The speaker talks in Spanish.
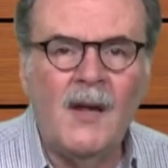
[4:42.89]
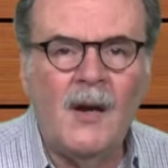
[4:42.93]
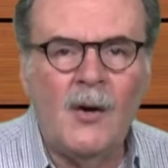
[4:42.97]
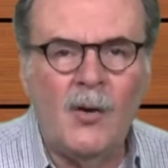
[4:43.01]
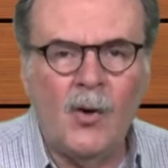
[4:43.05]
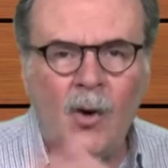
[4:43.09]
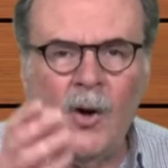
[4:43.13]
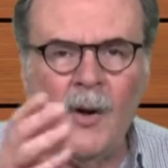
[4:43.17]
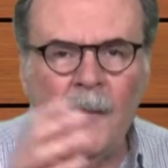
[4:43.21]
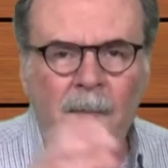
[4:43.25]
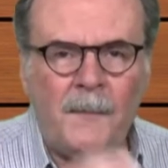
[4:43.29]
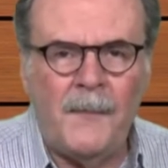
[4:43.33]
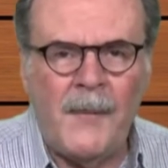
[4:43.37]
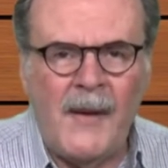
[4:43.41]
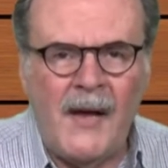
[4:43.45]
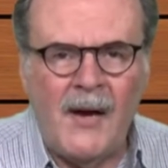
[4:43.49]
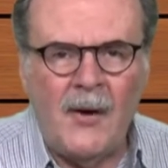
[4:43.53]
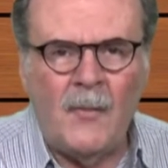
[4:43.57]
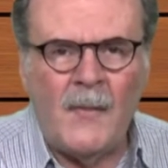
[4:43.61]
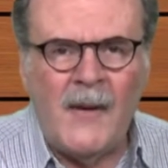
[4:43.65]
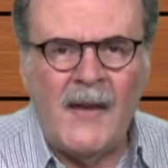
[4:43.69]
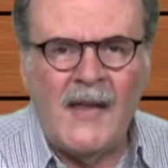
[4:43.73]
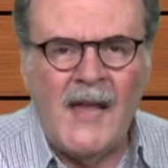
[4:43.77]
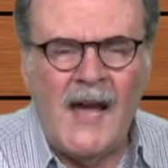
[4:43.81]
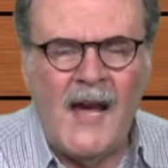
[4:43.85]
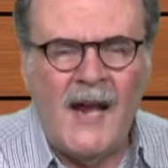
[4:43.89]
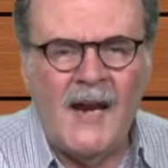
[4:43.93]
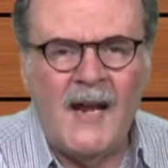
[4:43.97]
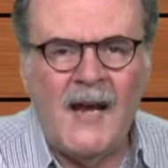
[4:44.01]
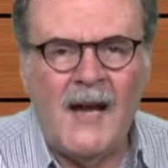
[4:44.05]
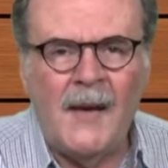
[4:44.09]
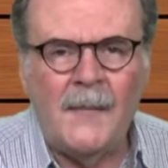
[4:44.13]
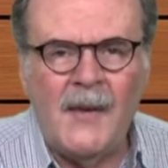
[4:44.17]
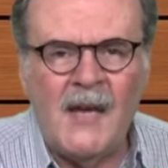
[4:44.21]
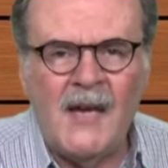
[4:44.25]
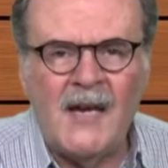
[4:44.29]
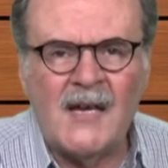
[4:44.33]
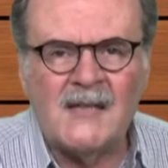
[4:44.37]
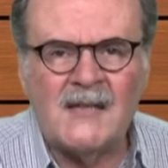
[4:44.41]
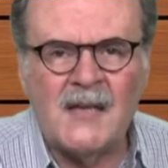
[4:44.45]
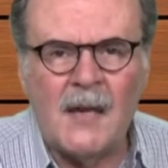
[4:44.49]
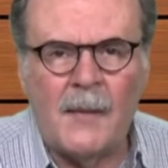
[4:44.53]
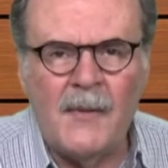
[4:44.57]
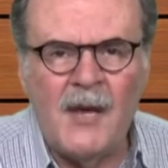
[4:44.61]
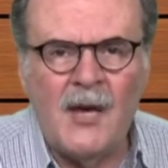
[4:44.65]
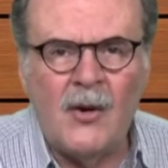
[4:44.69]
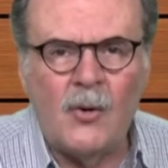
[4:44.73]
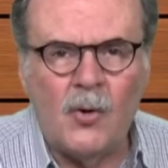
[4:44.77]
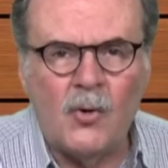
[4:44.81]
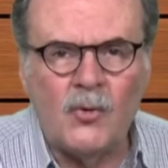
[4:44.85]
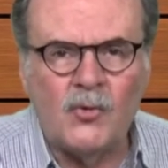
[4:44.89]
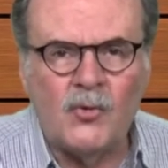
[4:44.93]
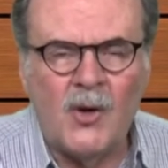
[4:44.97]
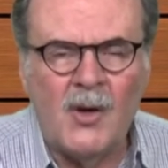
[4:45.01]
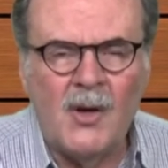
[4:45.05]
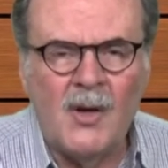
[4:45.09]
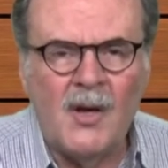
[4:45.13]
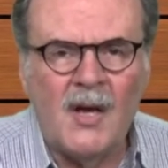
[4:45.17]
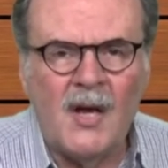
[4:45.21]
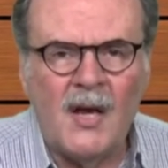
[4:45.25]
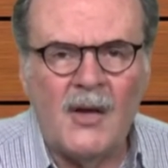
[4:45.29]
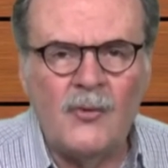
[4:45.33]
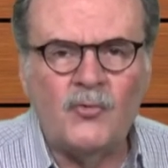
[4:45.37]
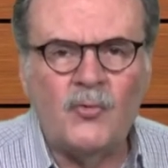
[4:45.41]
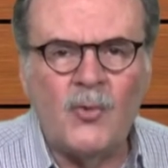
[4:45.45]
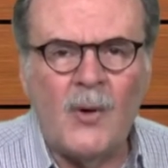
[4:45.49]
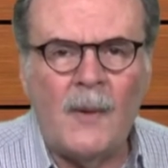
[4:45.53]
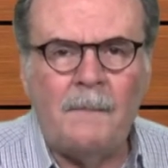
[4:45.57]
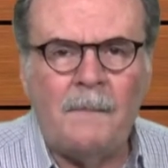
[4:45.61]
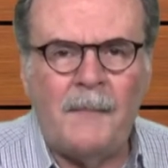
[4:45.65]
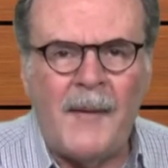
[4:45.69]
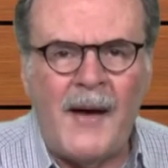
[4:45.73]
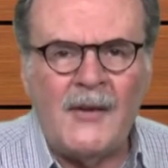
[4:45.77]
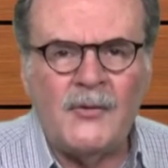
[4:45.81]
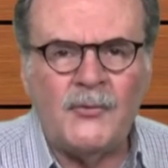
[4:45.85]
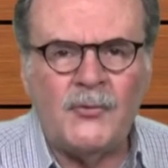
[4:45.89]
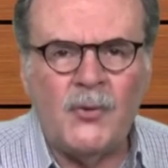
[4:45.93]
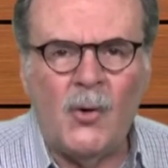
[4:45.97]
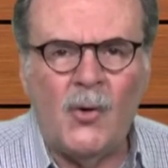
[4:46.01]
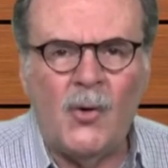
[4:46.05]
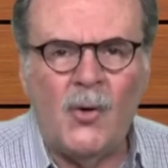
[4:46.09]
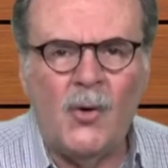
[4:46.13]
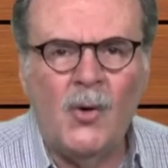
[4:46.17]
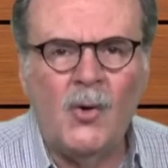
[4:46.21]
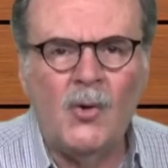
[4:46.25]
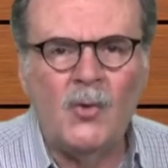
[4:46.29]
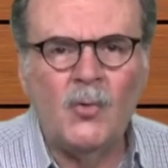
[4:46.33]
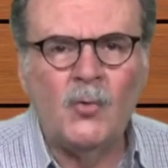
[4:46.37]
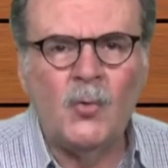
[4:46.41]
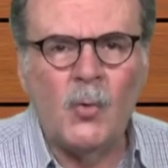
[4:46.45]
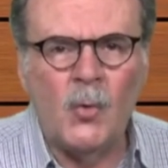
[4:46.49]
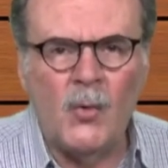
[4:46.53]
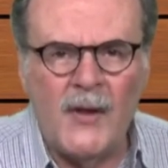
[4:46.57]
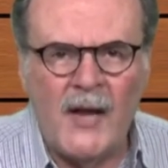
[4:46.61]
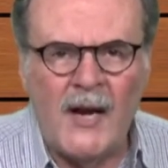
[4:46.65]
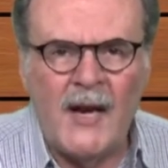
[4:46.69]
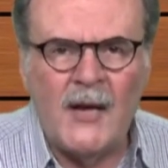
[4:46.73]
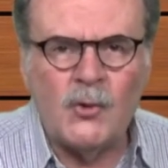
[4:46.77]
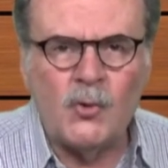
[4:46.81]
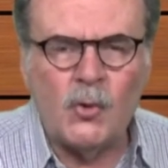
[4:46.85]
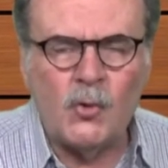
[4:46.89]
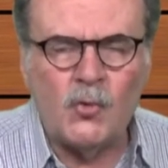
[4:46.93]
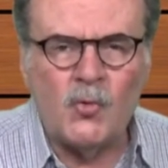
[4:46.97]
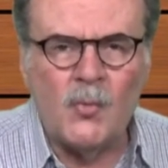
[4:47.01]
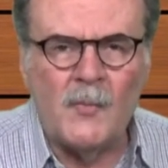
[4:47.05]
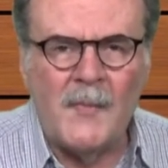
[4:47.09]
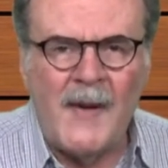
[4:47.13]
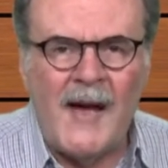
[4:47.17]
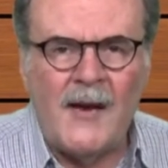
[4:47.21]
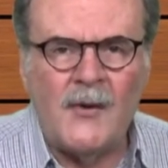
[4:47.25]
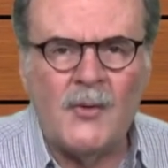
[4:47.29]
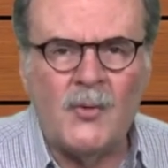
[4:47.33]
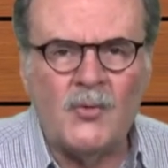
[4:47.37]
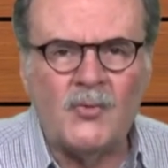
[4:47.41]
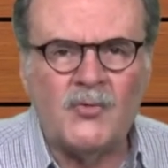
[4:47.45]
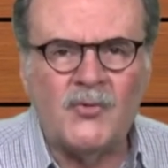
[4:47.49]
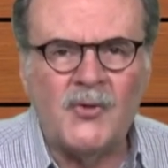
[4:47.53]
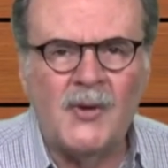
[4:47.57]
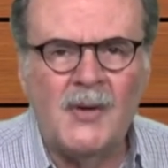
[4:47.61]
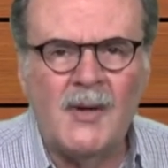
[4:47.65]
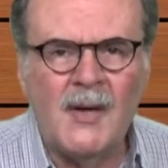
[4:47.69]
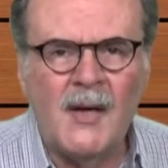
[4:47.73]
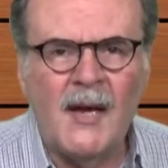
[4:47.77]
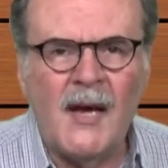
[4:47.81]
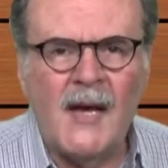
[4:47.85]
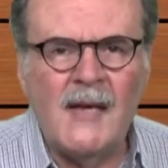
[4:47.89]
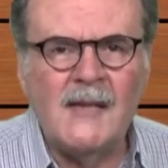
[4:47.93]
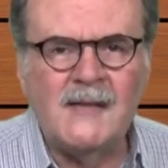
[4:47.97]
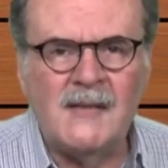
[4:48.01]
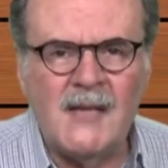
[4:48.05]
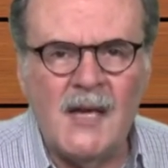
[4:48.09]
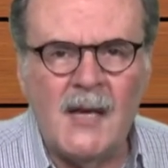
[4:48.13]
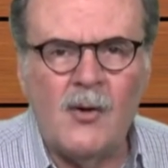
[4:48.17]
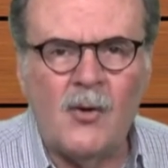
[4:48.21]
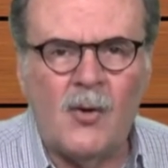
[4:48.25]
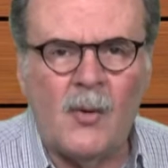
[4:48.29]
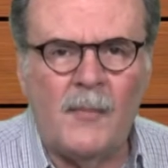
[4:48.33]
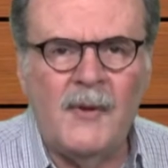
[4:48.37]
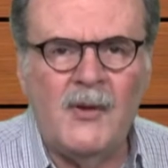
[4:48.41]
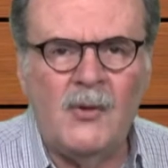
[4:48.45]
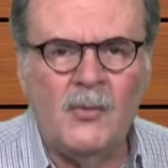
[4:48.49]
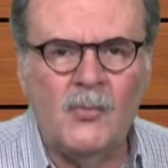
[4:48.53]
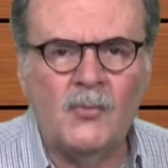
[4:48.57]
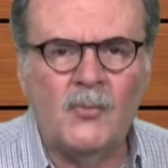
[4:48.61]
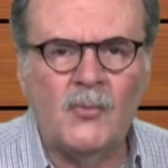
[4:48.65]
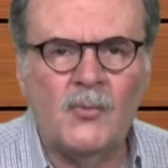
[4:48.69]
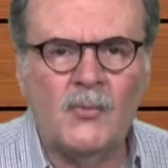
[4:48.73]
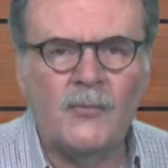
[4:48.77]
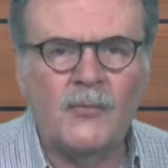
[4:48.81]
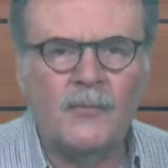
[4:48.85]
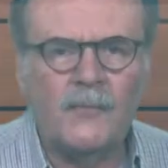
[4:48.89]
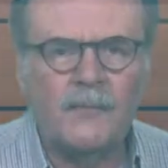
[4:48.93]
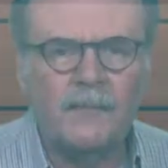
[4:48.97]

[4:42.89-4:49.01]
Los espero mañana, amigas y amigos en su espacio tus derechos humanos en cinco minutos.